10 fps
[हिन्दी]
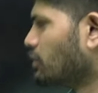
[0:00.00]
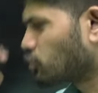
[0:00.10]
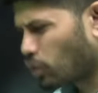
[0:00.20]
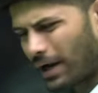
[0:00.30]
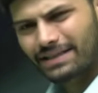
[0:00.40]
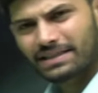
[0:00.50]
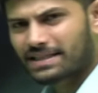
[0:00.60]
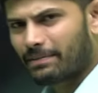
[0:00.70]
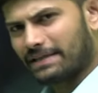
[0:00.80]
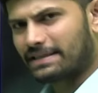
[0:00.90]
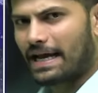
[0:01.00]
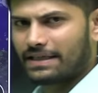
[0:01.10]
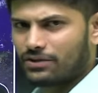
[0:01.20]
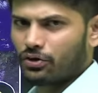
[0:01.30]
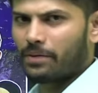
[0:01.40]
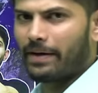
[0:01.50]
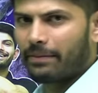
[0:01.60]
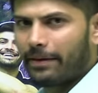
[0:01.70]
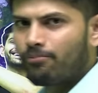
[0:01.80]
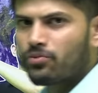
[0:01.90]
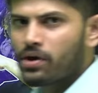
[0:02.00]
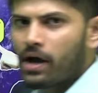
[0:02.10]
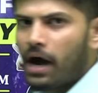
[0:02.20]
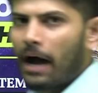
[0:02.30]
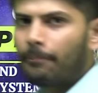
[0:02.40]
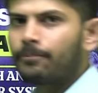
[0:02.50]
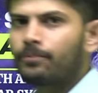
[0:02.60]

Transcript: सोलार सिस्टम इन सारी चीजों के बारे में अब